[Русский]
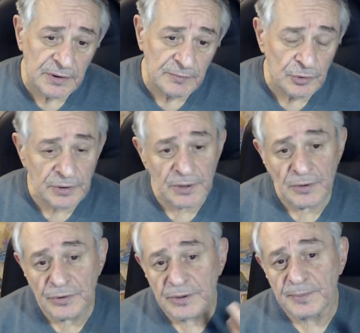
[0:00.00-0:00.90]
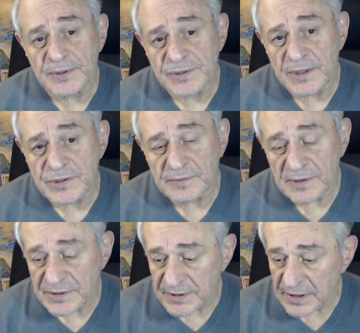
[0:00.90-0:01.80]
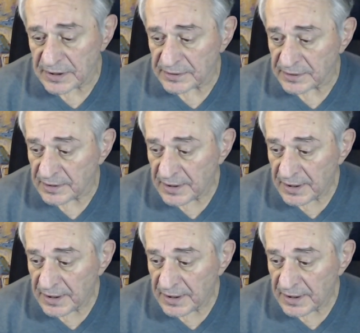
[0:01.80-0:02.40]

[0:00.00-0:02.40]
и многие люди подсаживались на это